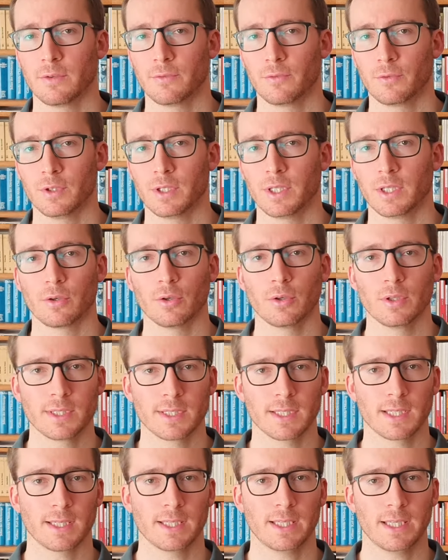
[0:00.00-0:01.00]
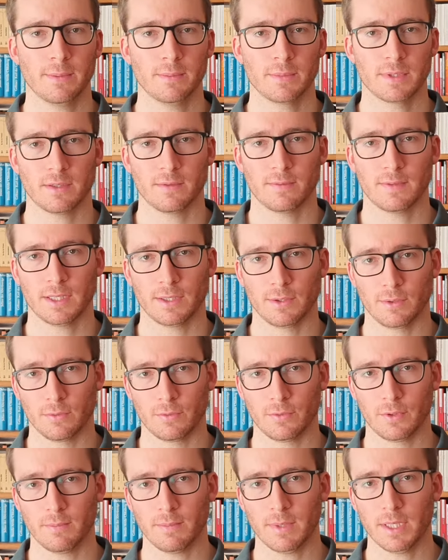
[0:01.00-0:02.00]
für die kürzere Lebenserwartung
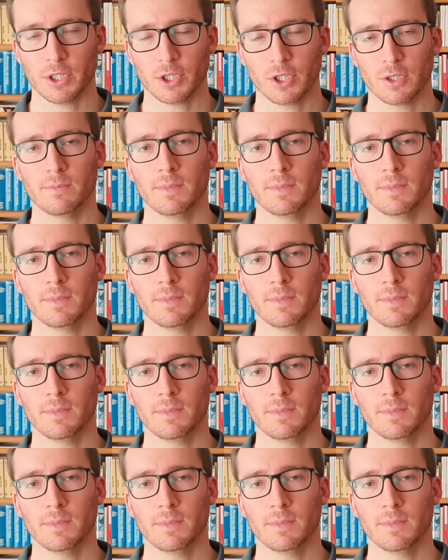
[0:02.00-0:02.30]
von Menschen